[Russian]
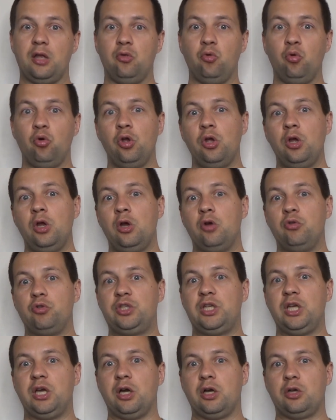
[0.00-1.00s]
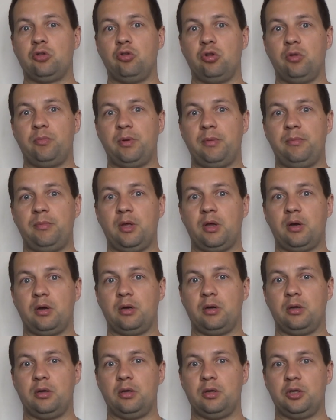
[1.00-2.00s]
Ну, те, кто, например,
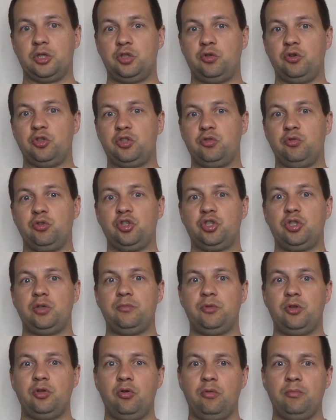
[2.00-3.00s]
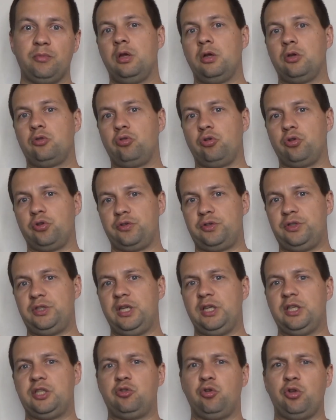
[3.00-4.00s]
э, живет сегодняшним днем, кто
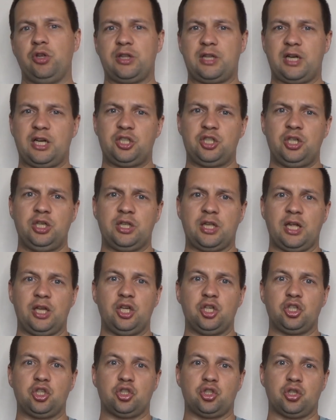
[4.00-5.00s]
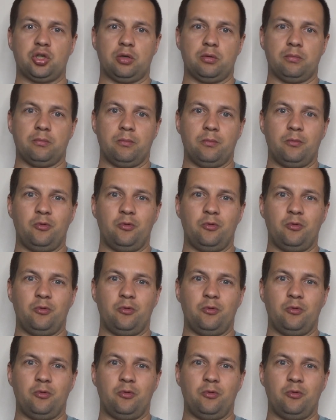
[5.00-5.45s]
деньги сегодня транжирит, конечно же,